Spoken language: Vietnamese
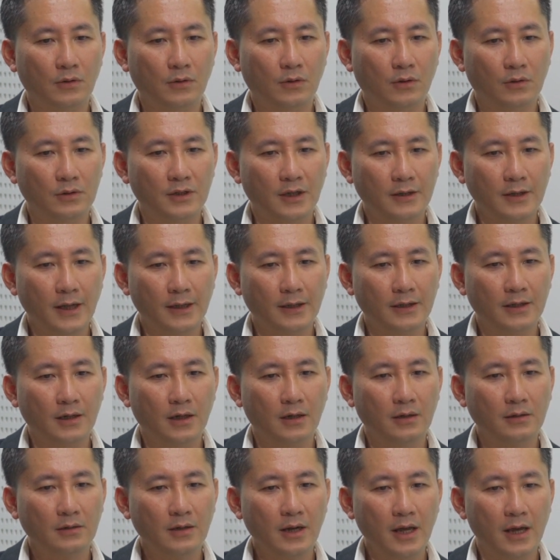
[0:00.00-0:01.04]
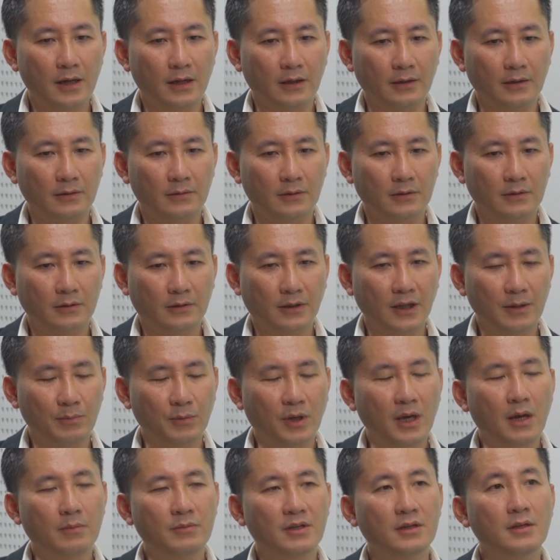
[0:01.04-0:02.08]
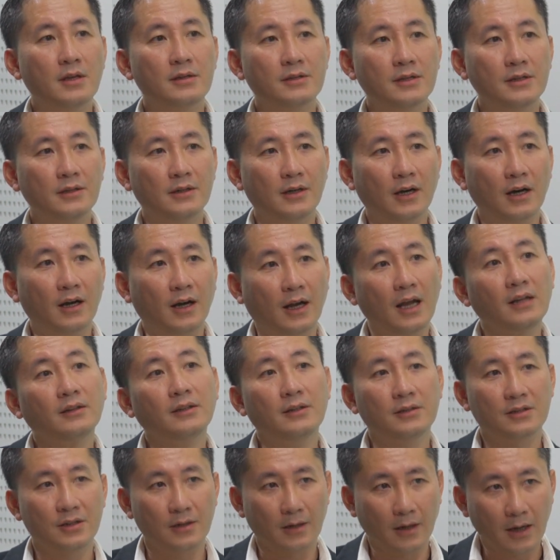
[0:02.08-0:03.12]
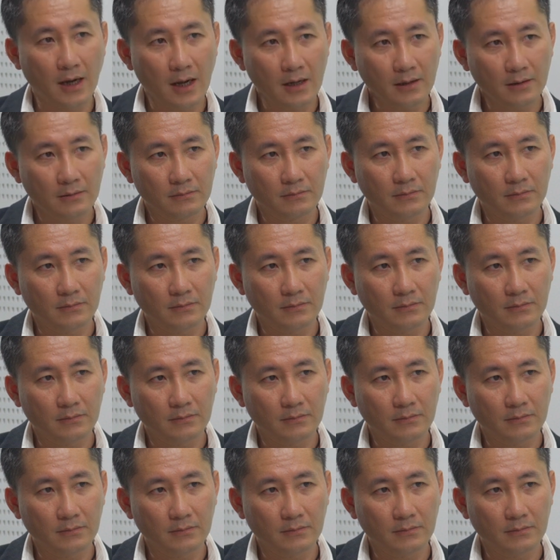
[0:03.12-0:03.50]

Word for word: những định hướng để tìm kiếm những nhân sự ở các thị trường khác